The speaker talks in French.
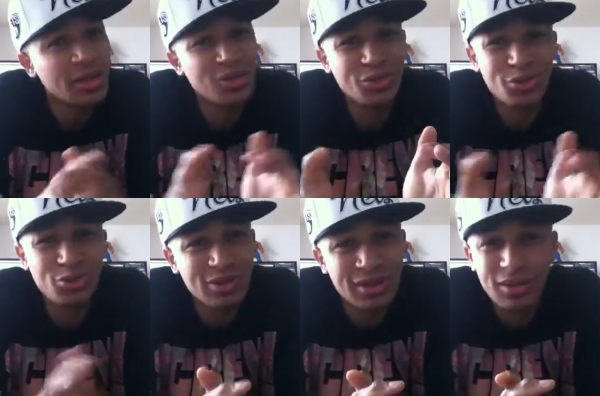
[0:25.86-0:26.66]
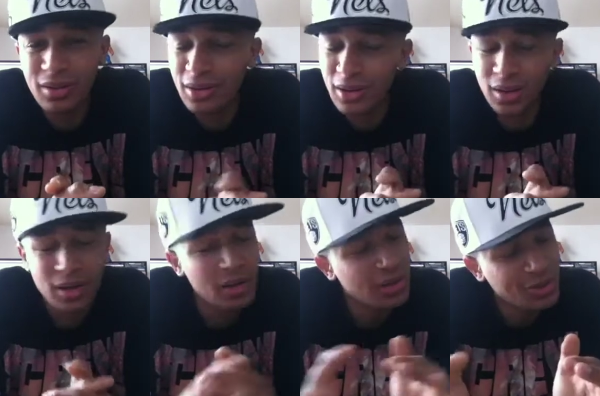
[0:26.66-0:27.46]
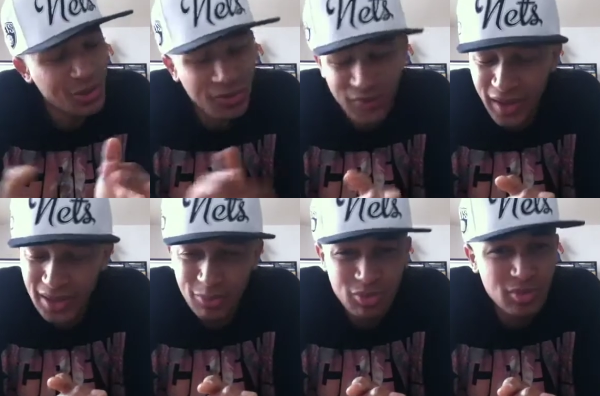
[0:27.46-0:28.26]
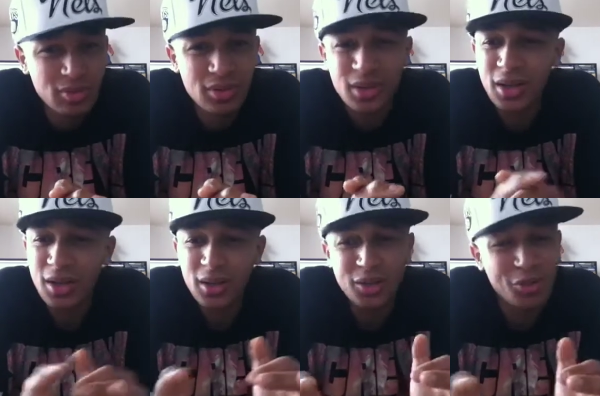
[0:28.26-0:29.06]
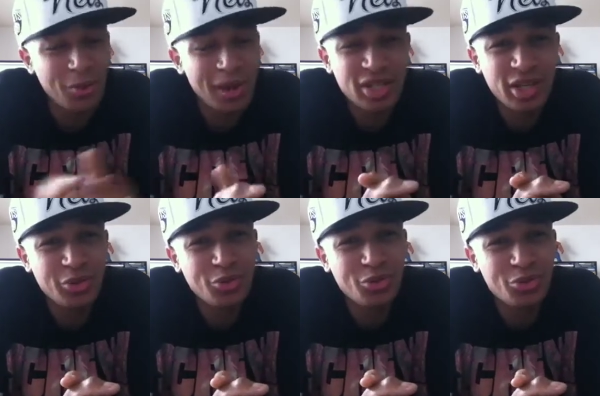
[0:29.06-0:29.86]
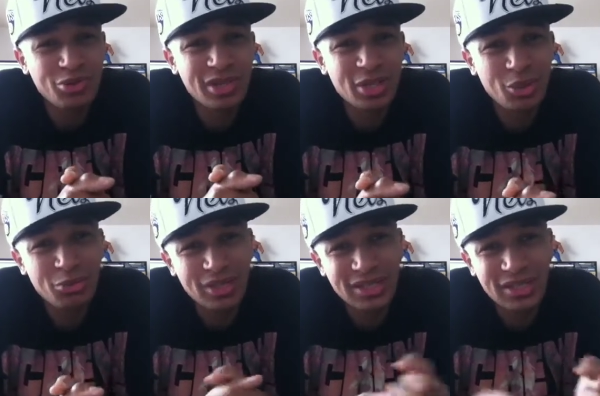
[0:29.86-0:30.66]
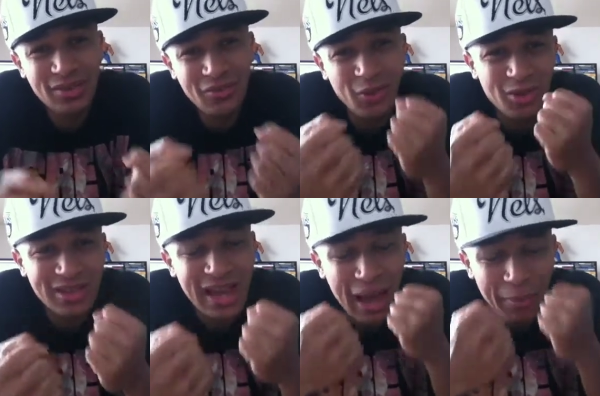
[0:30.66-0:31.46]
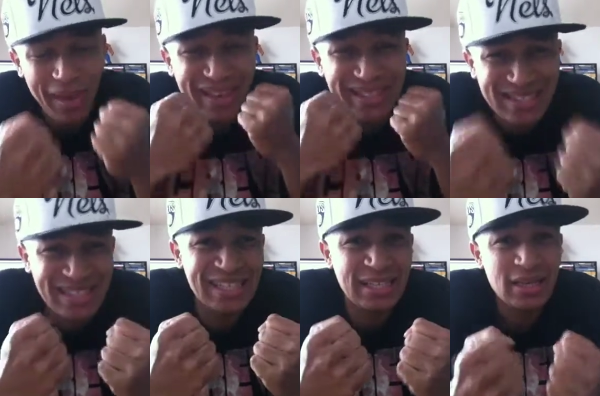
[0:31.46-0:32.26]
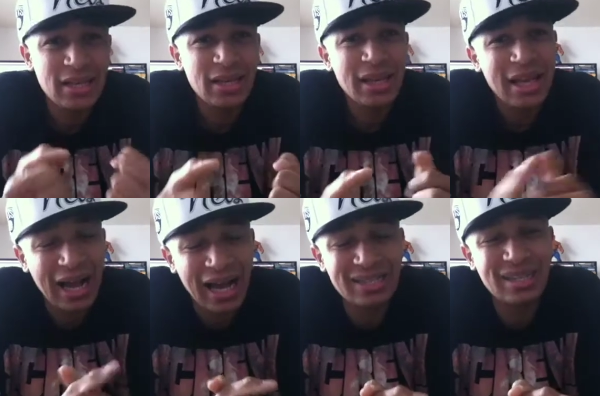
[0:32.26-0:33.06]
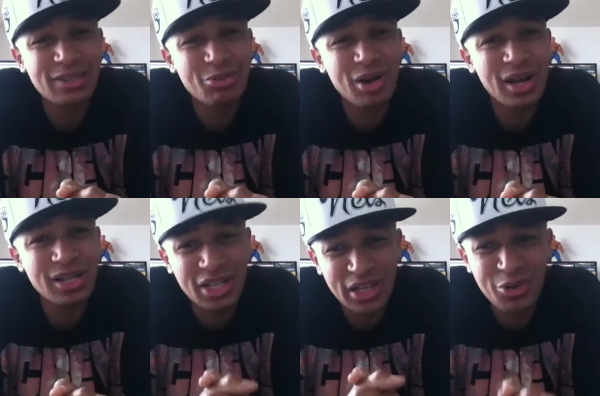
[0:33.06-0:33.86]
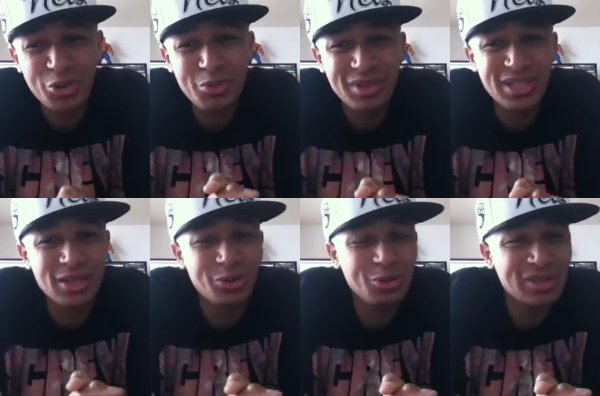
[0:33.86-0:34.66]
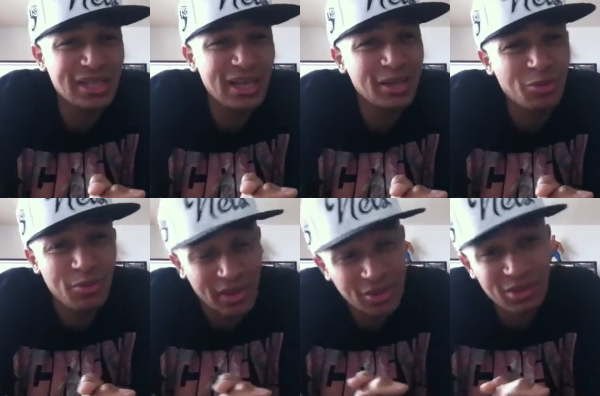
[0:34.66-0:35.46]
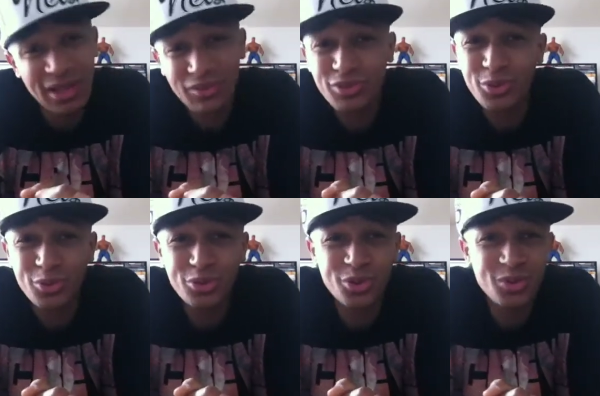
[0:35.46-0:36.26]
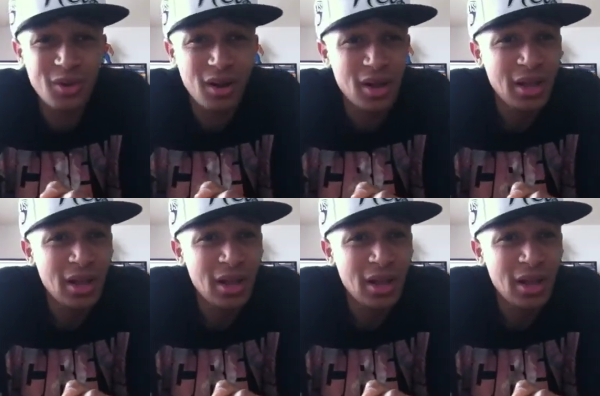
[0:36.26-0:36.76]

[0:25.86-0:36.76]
sur Twitter, sur Facebook, sur ma chaîne YouTube où des gens me disent Ventard merci Grâce à toi, j'ai économisé de l'oseille et tout, parce que tu as vu de nos jours,